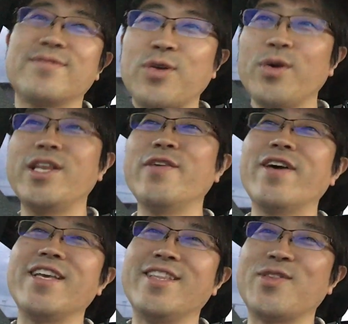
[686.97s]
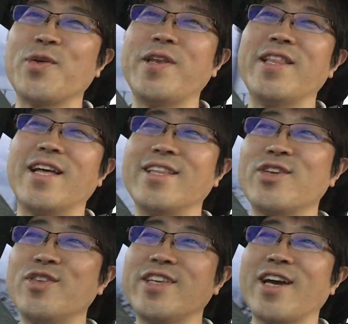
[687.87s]
トイレは一トイレ、トイレは一トイレ、なんで
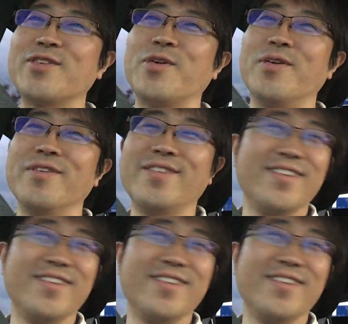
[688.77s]
急にギャングを